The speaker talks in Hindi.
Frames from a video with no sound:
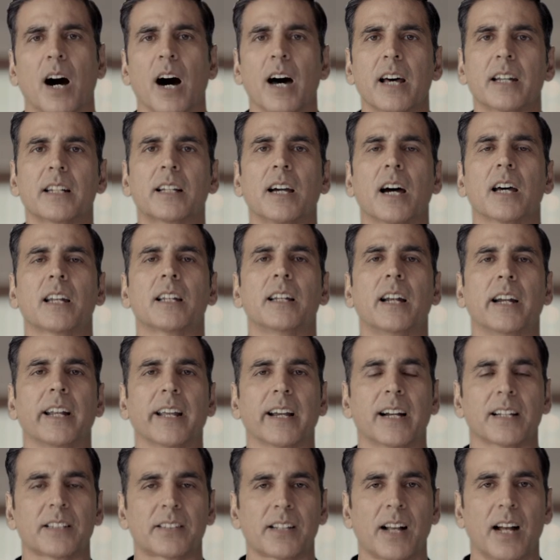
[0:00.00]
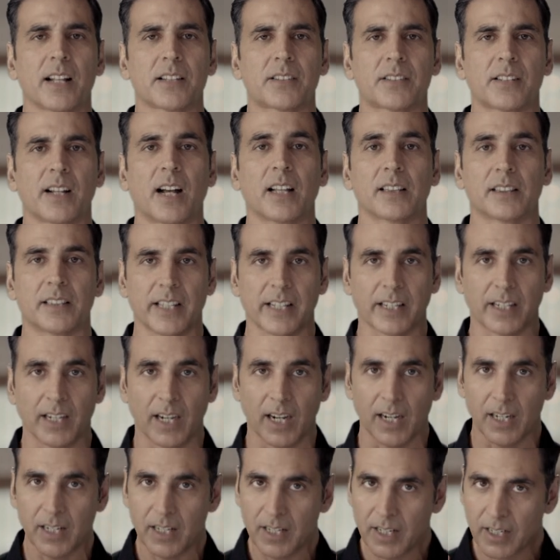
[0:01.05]
हर घर लड़ेगा साथ साथ
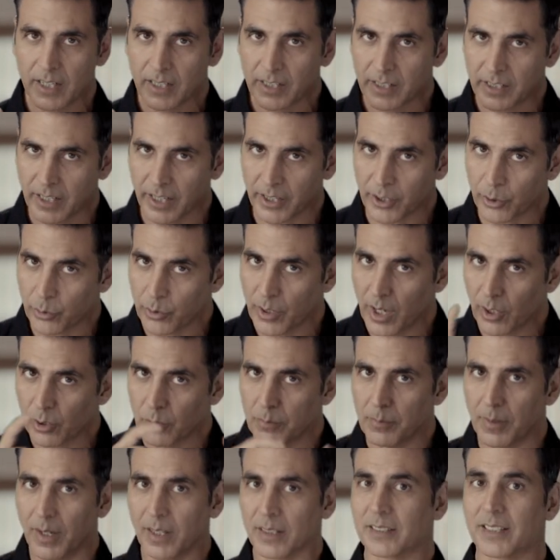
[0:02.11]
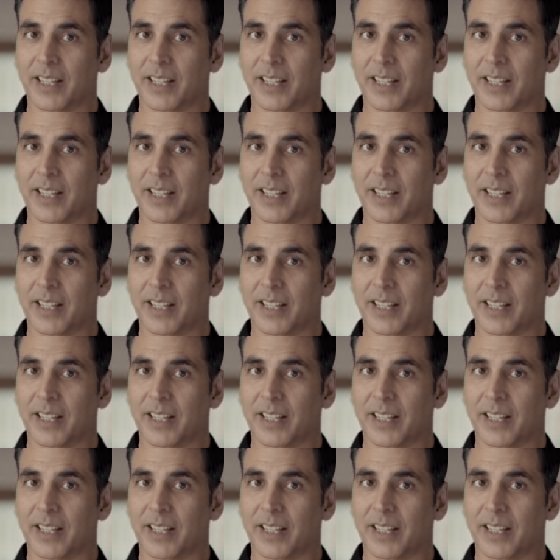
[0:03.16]
देगा कोरोना को मात